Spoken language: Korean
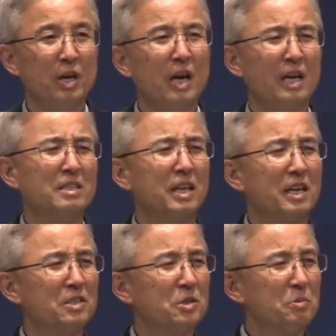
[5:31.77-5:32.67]
아니
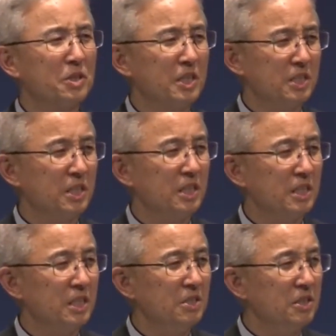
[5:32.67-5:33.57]
내가 지금 이렇게
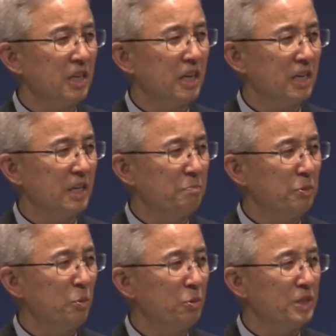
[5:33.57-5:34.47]
인생의
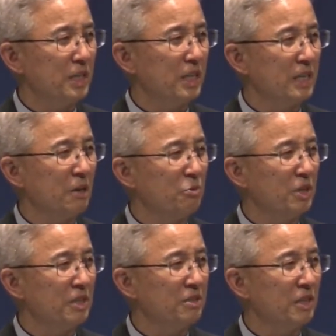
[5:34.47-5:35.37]
깊은 골짜기
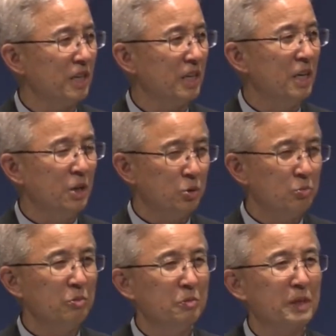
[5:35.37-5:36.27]
가운데 있는데
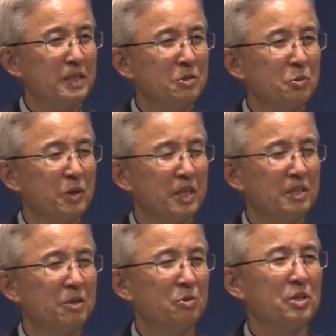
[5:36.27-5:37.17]
눈물 바다 속에
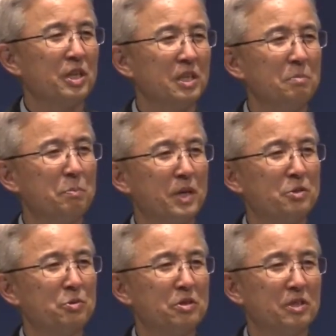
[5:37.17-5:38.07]
있는데 어떻게 기뻐할
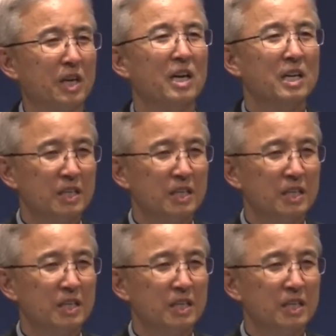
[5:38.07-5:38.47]
수 있느냐?